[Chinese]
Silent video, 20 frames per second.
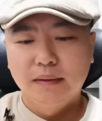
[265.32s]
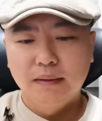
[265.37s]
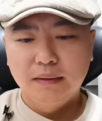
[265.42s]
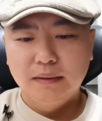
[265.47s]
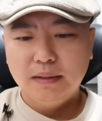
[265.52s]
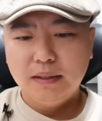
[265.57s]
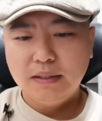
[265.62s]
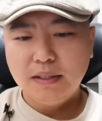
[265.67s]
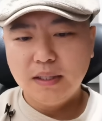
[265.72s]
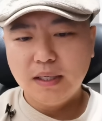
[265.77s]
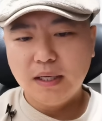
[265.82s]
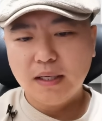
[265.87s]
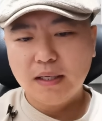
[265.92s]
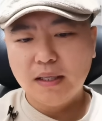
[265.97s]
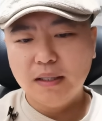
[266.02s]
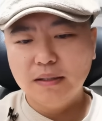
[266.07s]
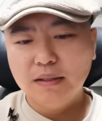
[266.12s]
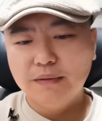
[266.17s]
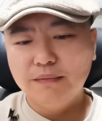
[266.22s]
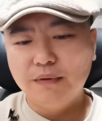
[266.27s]
那现在来
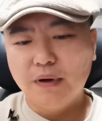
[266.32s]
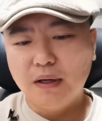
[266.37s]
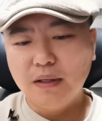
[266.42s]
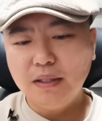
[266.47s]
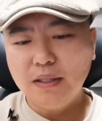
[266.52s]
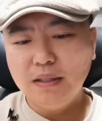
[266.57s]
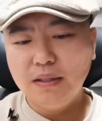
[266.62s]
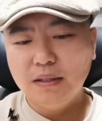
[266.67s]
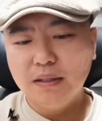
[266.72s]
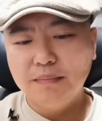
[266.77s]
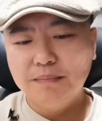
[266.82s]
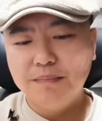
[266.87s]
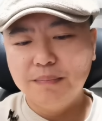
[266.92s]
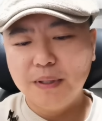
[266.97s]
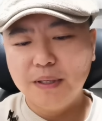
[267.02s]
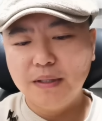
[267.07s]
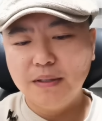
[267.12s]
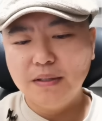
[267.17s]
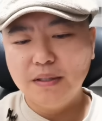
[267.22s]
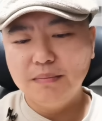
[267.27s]
看呢，王毅呢
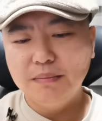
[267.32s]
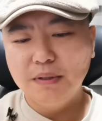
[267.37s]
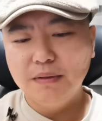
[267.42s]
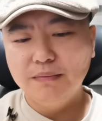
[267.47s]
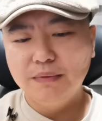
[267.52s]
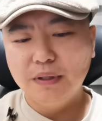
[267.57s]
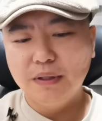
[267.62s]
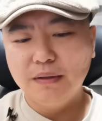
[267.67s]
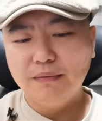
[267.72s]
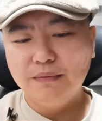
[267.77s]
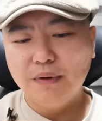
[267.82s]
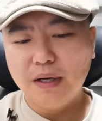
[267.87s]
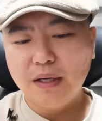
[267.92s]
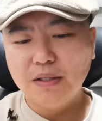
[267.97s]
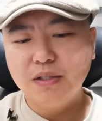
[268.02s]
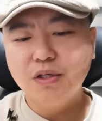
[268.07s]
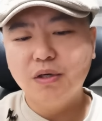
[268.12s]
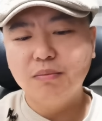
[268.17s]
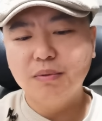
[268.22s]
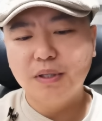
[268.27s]
被任命为外
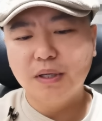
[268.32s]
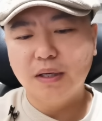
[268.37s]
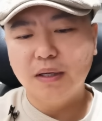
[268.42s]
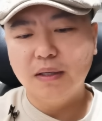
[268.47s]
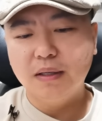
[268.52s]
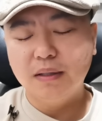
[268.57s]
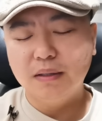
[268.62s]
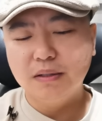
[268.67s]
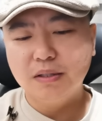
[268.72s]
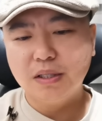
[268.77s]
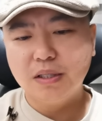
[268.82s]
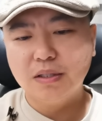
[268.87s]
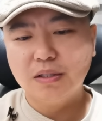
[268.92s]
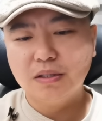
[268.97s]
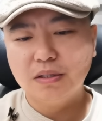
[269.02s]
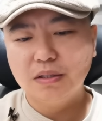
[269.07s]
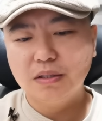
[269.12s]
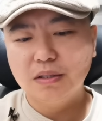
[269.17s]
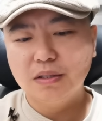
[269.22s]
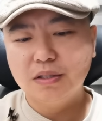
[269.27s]
交部长啊，这也
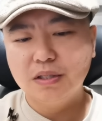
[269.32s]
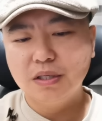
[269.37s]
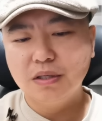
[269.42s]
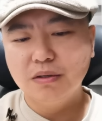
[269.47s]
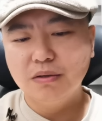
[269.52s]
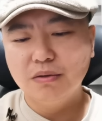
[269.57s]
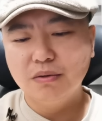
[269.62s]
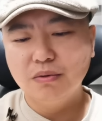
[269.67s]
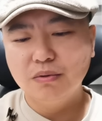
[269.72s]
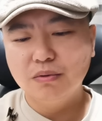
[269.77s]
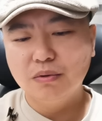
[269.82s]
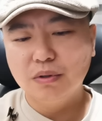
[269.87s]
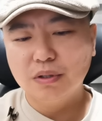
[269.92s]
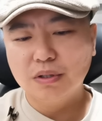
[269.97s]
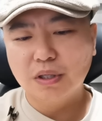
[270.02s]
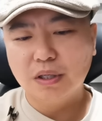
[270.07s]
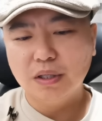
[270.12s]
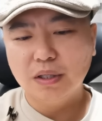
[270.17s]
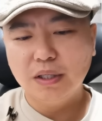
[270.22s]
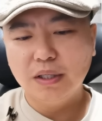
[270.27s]
是新中国
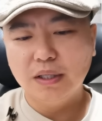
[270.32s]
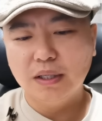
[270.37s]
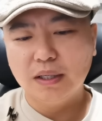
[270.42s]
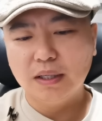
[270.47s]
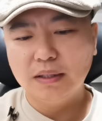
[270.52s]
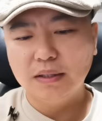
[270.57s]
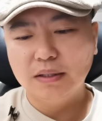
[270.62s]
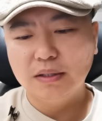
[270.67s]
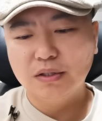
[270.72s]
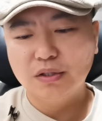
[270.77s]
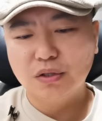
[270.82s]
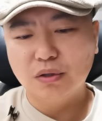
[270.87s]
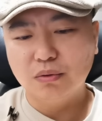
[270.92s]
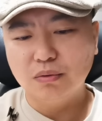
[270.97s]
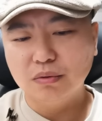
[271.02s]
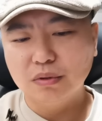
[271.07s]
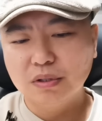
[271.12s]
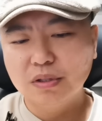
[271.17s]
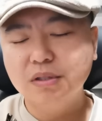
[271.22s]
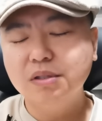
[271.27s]
成立以来呢
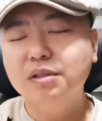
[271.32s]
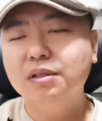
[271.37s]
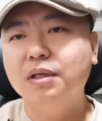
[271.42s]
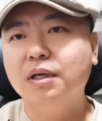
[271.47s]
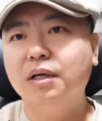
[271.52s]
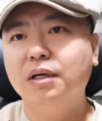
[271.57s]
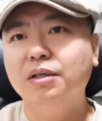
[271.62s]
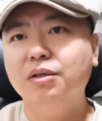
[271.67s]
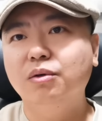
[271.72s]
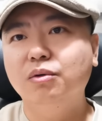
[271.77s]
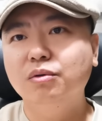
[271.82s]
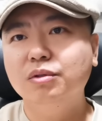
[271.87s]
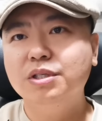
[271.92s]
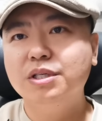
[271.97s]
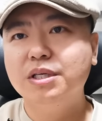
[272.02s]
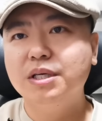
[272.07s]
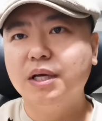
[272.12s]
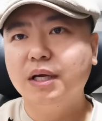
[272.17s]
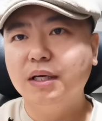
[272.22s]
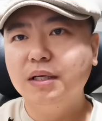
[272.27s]
首次啊由
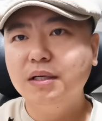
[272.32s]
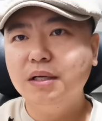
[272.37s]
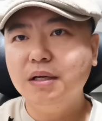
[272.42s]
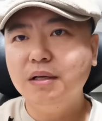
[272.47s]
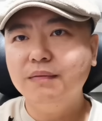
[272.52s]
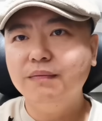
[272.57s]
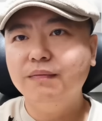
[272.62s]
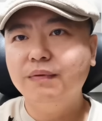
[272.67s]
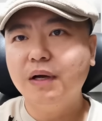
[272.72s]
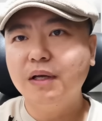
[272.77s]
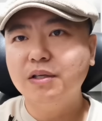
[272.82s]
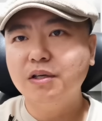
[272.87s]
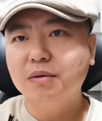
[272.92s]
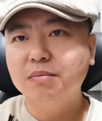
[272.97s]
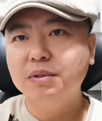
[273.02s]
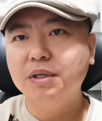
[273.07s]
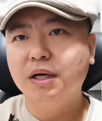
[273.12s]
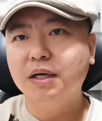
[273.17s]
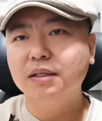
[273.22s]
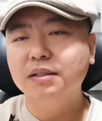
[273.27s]
前任外交
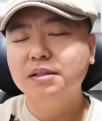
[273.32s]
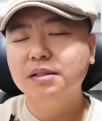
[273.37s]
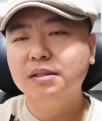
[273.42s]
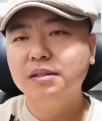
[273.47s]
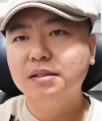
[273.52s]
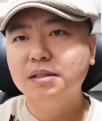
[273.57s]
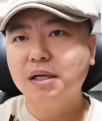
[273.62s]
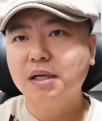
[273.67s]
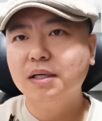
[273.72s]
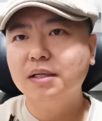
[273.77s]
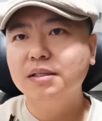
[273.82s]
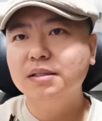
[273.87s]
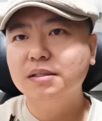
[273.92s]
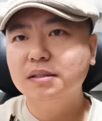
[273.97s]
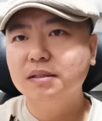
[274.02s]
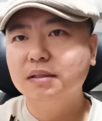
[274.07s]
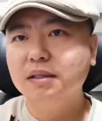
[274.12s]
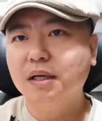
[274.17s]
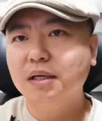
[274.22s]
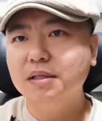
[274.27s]
部长再一次
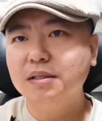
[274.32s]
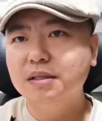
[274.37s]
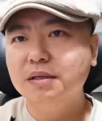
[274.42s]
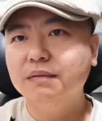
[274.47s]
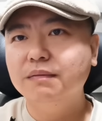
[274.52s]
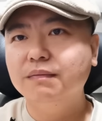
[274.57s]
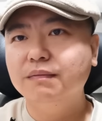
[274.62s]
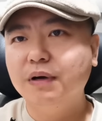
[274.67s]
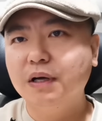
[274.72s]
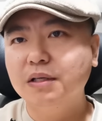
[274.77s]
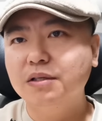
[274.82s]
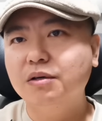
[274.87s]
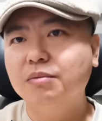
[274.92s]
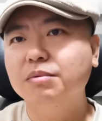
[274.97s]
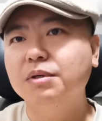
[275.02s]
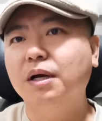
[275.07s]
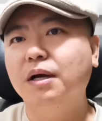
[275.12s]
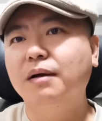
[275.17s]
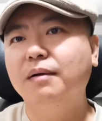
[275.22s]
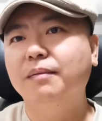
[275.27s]
担任外交部长。